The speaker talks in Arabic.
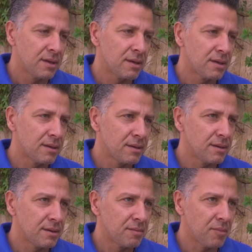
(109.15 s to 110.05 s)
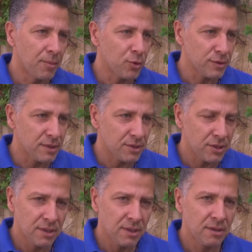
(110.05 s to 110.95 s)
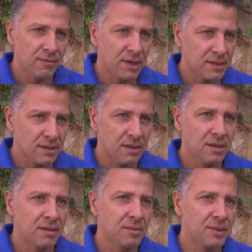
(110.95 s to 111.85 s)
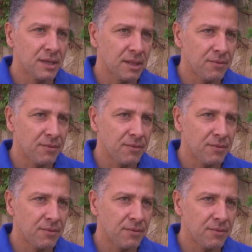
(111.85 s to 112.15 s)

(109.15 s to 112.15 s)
آه، ما بنعوز لشيء الفاكسان بتهتم